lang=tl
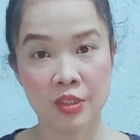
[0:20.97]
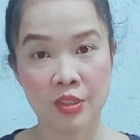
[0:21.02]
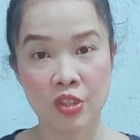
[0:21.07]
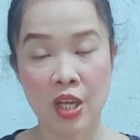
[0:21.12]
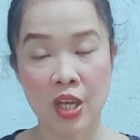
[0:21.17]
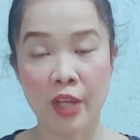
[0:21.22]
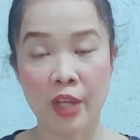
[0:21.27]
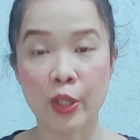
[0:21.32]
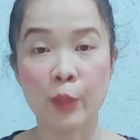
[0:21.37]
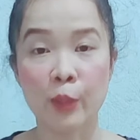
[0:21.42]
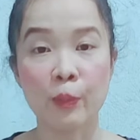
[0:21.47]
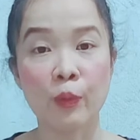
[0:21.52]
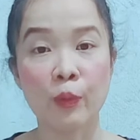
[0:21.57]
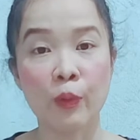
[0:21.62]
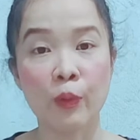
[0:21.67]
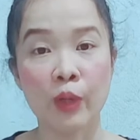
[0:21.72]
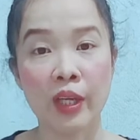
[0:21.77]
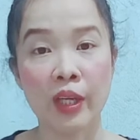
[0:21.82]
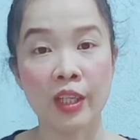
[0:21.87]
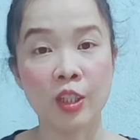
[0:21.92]
channel
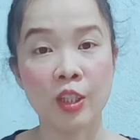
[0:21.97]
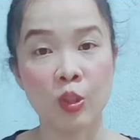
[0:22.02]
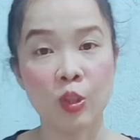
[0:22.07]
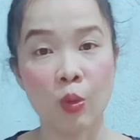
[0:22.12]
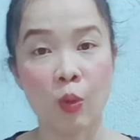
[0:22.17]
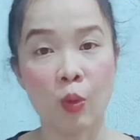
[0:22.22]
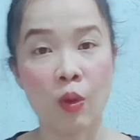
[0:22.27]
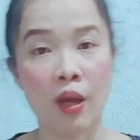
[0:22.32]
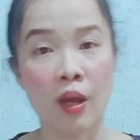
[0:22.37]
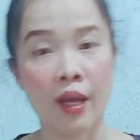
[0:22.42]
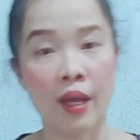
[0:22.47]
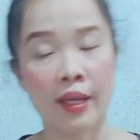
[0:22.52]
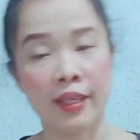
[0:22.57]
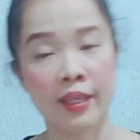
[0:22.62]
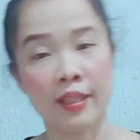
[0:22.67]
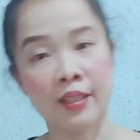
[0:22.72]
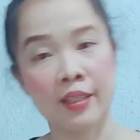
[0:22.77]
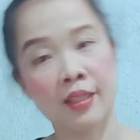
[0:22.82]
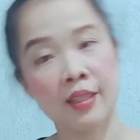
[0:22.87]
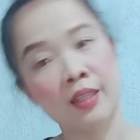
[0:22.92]
po na ito
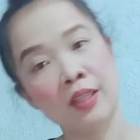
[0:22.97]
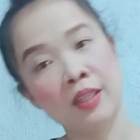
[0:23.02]
ay